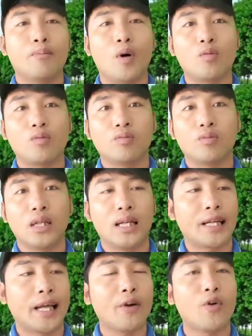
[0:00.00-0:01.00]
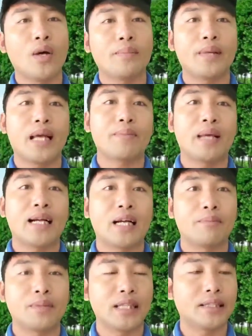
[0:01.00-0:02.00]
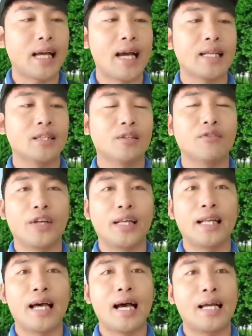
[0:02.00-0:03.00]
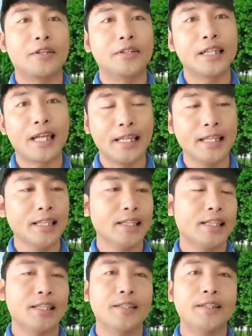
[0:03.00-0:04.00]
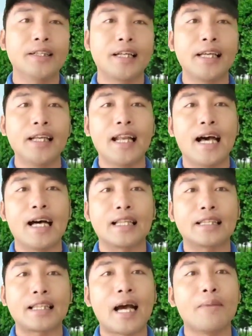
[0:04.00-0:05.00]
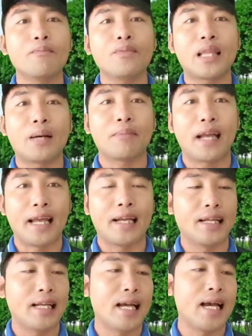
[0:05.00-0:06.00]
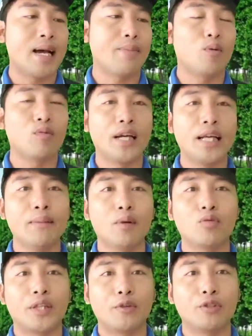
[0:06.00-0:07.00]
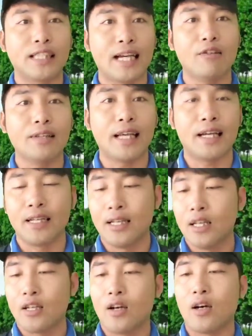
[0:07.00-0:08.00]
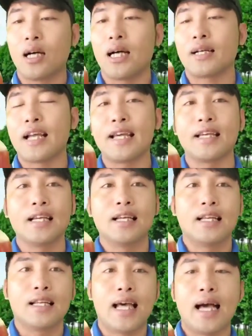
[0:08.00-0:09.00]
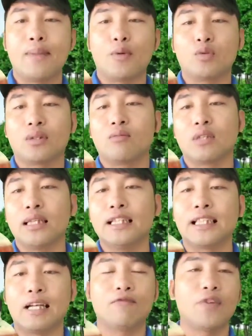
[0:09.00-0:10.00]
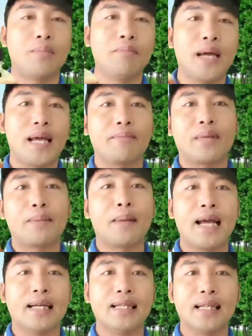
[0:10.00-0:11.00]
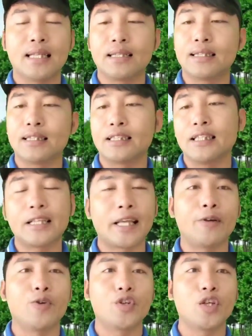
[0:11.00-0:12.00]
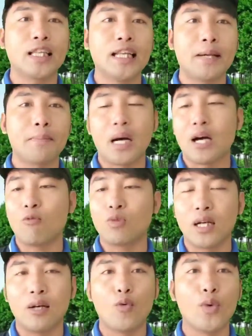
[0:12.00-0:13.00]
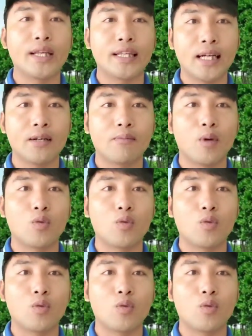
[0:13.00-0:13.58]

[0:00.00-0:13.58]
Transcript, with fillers: một à, keo em em đang cầm trên tay đó thưa quý vị là nửa ký nửa ký là 800 ngàn à, một ký là một triệu sáu nha còn à, đây là một trong những cái sản phẩm mà em đã bán à, được rất nhiều đó chính là mật ong rừng nguyên chất